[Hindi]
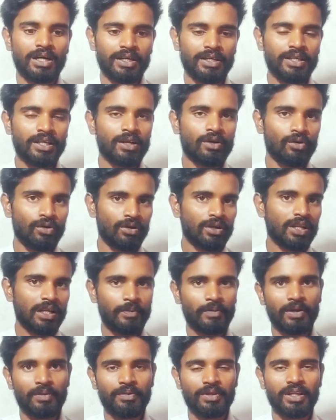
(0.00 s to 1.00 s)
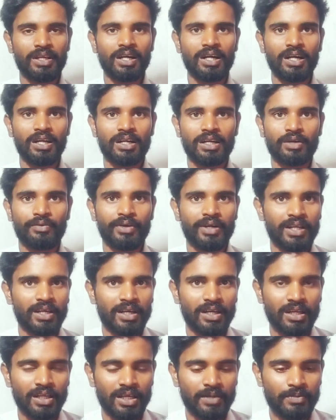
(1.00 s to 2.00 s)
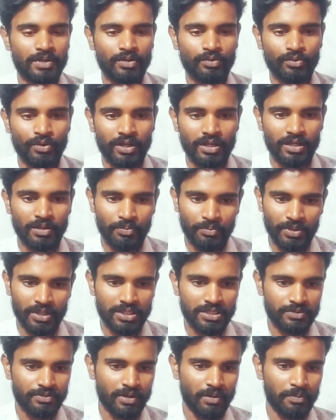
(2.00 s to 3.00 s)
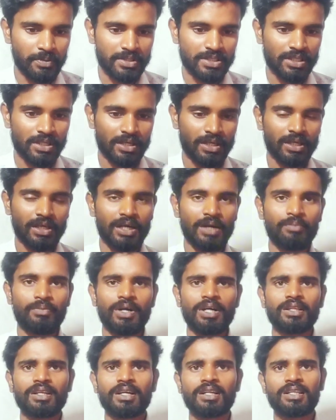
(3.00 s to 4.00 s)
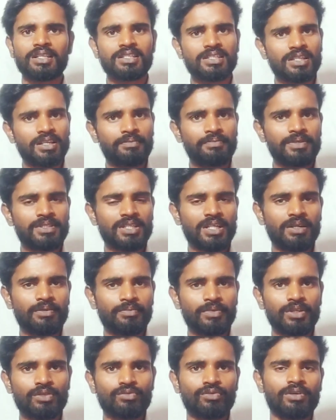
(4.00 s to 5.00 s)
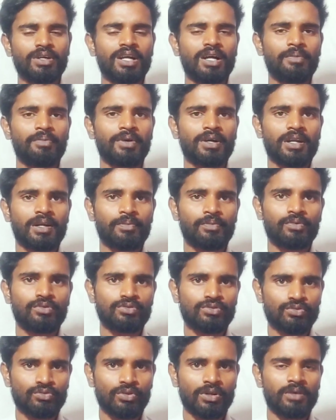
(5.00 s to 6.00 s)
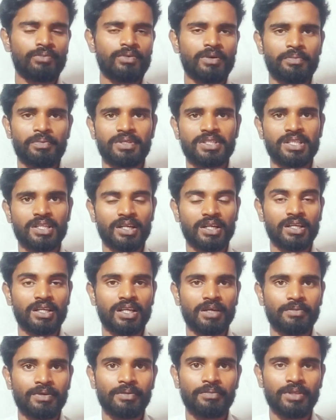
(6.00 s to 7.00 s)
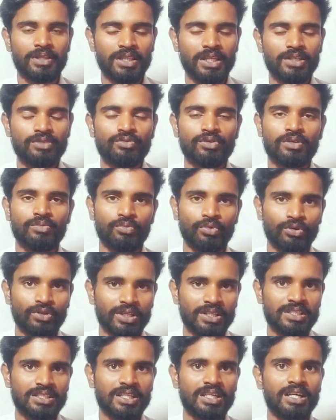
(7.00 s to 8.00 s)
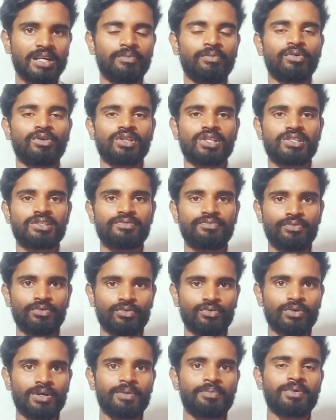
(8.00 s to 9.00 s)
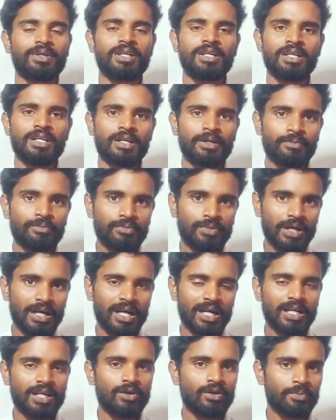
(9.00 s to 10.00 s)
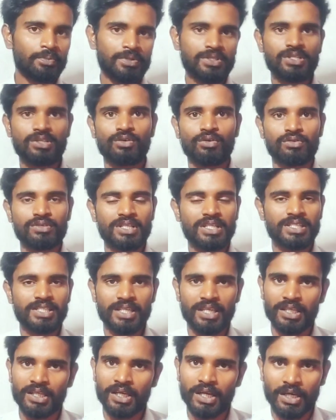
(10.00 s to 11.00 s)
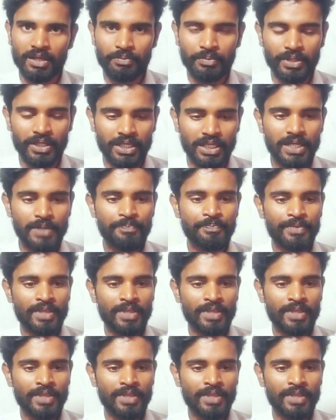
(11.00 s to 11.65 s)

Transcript: एक और कैमरा मिलेगा अल्ट्रा वाइड एंगल कैमरा वो रहेगा पाँच मेगा पिक्सल का अब बात करते हैं सेल्फी साइड में तो यहाँ पर आपको सोलह मेगा पिक्सल का ही कैमरा मिलता है जो कि बहुत अच्छा बहुत अच्छी फोटो आप आगे और पीछे दोनों साइड से क्लिक कर पाएंगे